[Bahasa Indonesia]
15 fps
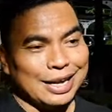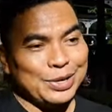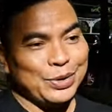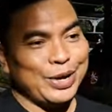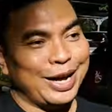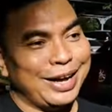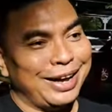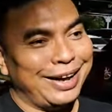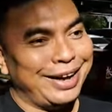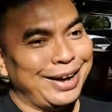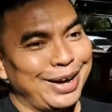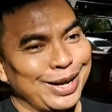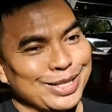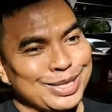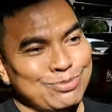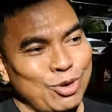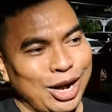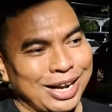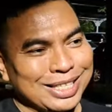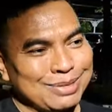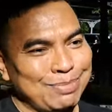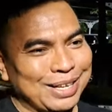juga uh,
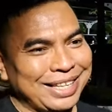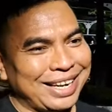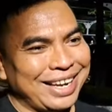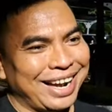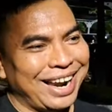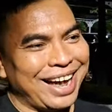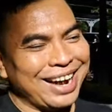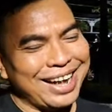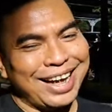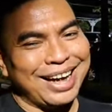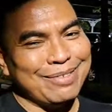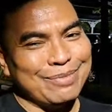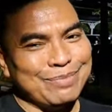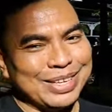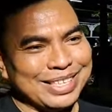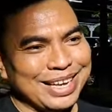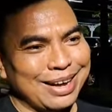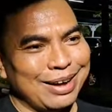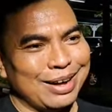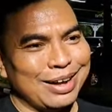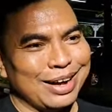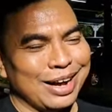sebuah kesempatan yang langka
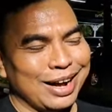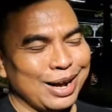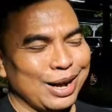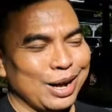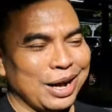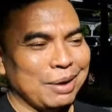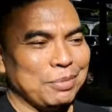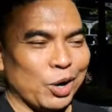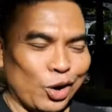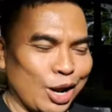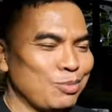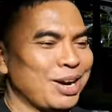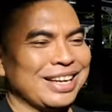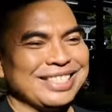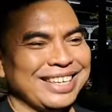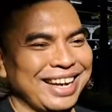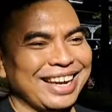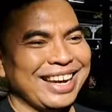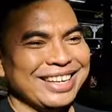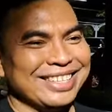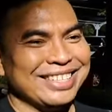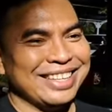bisa berkolaborasi dengan
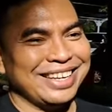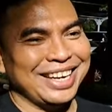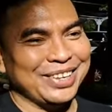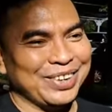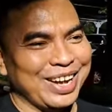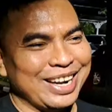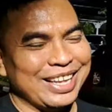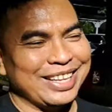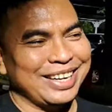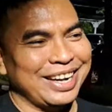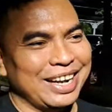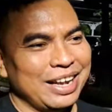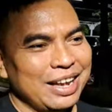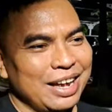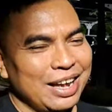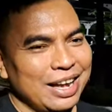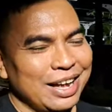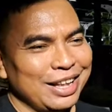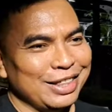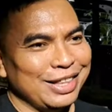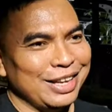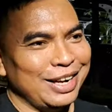Lesti gitu karena tidak
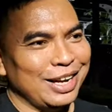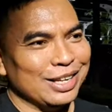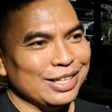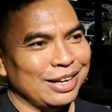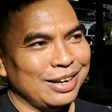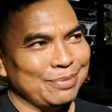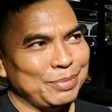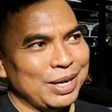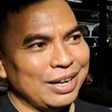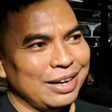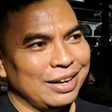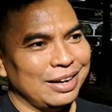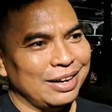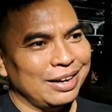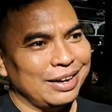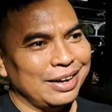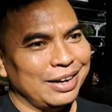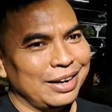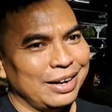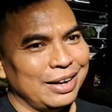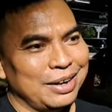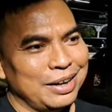tidak apa
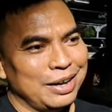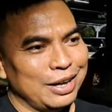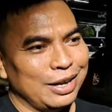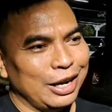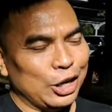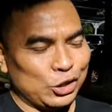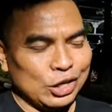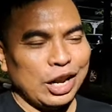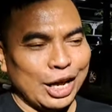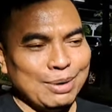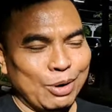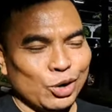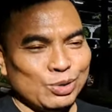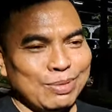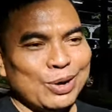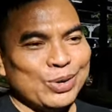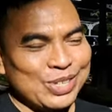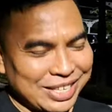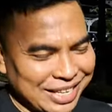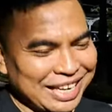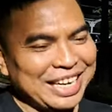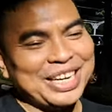uh, Lesti lagi
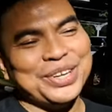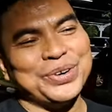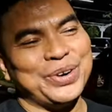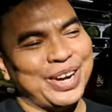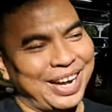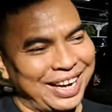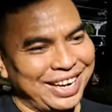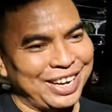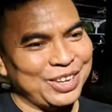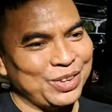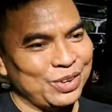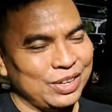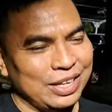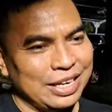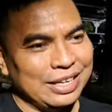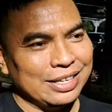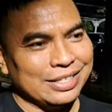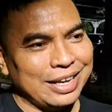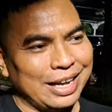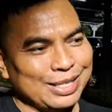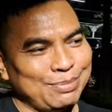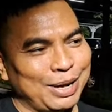bagus-bagusnya saat ini juga kan gitu. Jadi
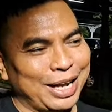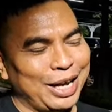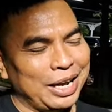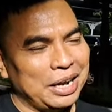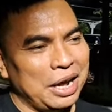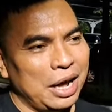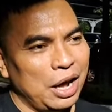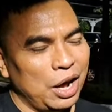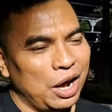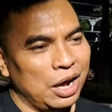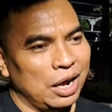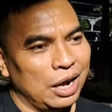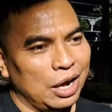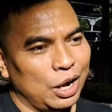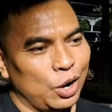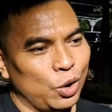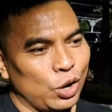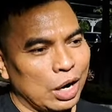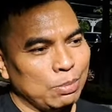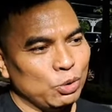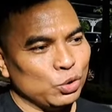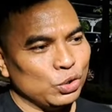saya sebagai uh,
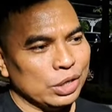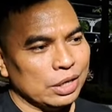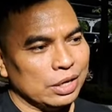orang musik